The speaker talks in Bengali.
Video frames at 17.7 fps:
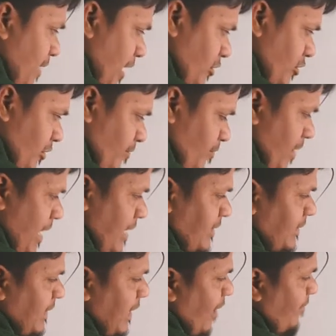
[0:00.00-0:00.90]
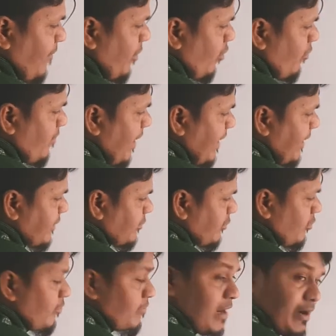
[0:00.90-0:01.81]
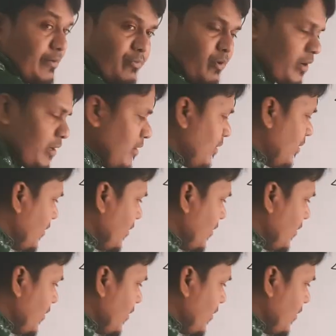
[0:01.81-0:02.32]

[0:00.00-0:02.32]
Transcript: ভাজক প্লাস তারপরেও মাইনাস হলো ভাগফল